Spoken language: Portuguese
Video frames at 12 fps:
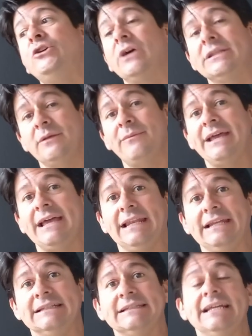
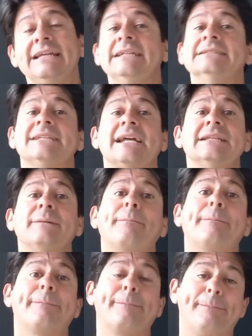JBL tem
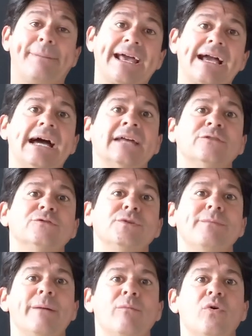entrada para cartão
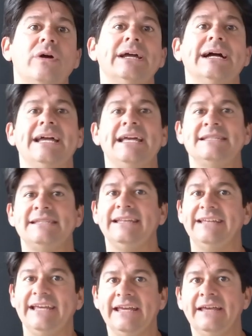de memória
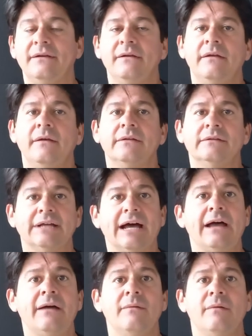SD,
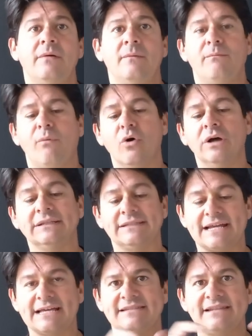tá? Por
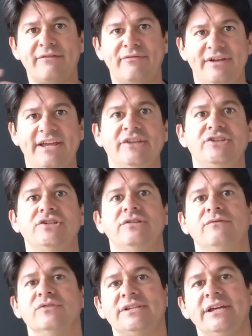trás da
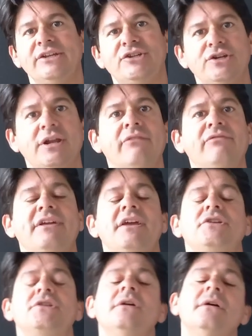frente. Você retira a
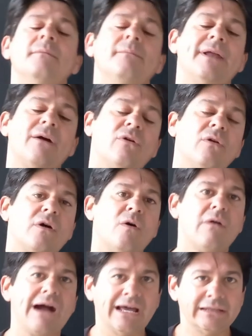frente para colocar
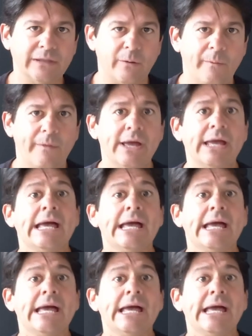o cartão.